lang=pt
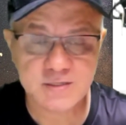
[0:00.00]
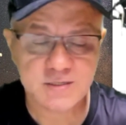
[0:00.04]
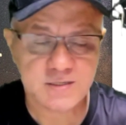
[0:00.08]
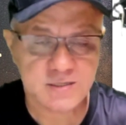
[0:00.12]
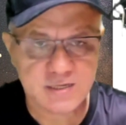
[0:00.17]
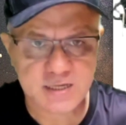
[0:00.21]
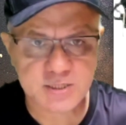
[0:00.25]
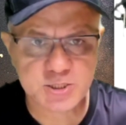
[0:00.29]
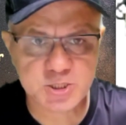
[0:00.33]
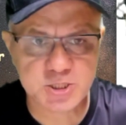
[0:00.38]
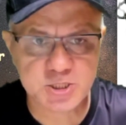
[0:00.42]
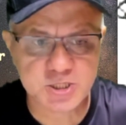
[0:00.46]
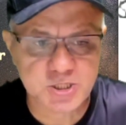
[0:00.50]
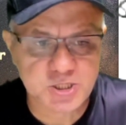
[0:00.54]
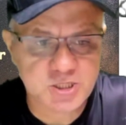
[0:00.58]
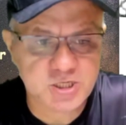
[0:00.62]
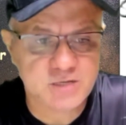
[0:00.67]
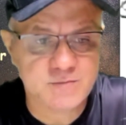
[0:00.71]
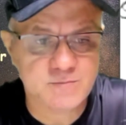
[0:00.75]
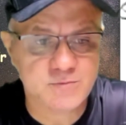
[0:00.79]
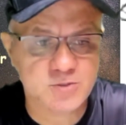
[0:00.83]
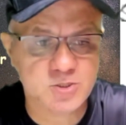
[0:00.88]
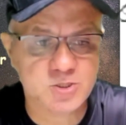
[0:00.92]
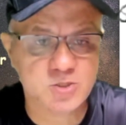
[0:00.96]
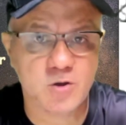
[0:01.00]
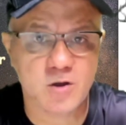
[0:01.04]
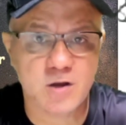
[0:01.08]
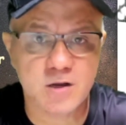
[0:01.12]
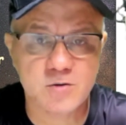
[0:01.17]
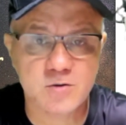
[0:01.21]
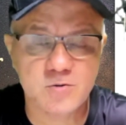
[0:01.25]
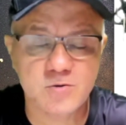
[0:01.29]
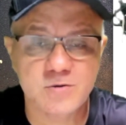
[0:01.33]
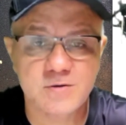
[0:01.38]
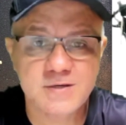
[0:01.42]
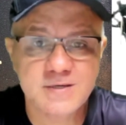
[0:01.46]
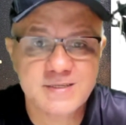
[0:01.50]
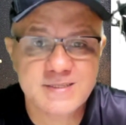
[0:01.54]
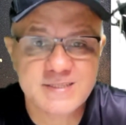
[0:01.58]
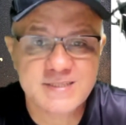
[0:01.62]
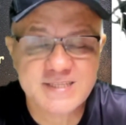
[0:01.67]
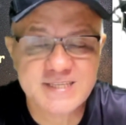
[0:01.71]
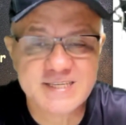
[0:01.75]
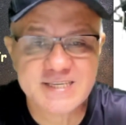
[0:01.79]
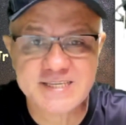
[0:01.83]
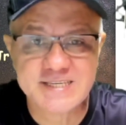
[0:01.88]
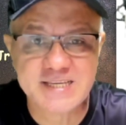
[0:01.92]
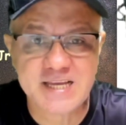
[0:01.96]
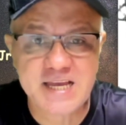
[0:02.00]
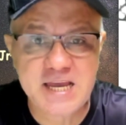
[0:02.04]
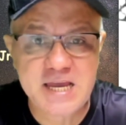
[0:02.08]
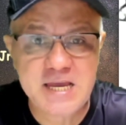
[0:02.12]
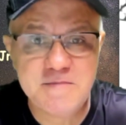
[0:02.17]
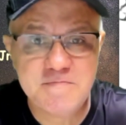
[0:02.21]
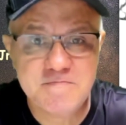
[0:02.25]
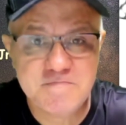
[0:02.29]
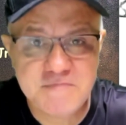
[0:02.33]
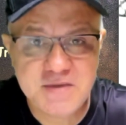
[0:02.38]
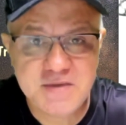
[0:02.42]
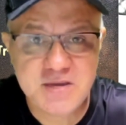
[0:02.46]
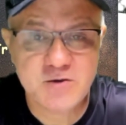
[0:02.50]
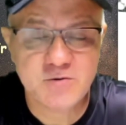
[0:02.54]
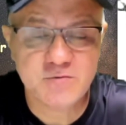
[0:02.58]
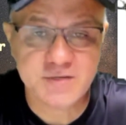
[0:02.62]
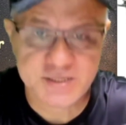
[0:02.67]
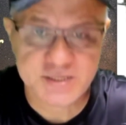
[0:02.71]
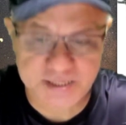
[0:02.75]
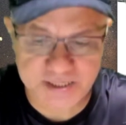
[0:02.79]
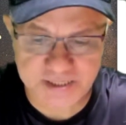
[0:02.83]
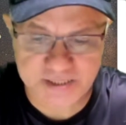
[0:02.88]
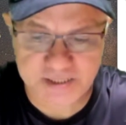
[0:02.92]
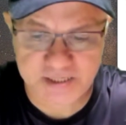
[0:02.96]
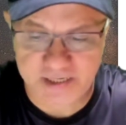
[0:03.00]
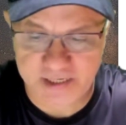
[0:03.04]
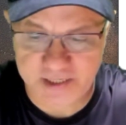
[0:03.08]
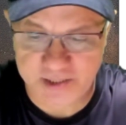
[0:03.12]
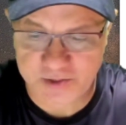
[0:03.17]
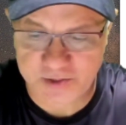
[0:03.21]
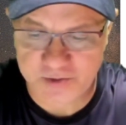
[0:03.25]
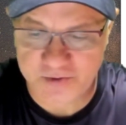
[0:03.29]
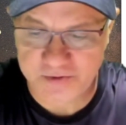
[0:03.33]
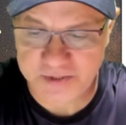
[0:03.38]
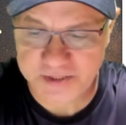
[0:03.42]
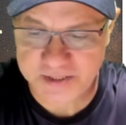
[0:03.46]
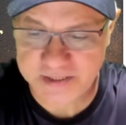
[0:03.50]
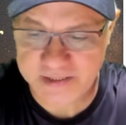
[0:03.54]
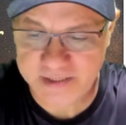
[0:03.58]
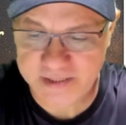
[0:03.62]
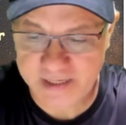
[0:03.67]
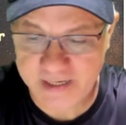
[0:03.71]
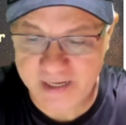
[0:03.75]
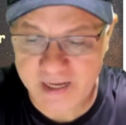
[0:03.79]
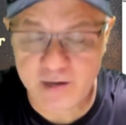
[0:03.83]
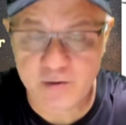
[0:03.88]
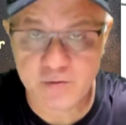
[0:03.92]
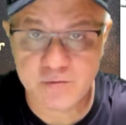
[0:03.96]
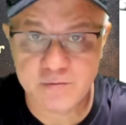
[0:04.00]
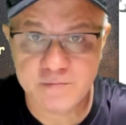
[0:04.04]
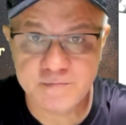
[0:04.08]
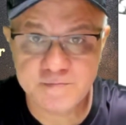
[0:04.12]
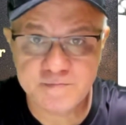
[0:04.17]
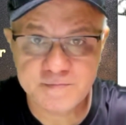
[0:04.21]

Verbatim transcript: e atingirmos logo 100 mil inscritos. Legal?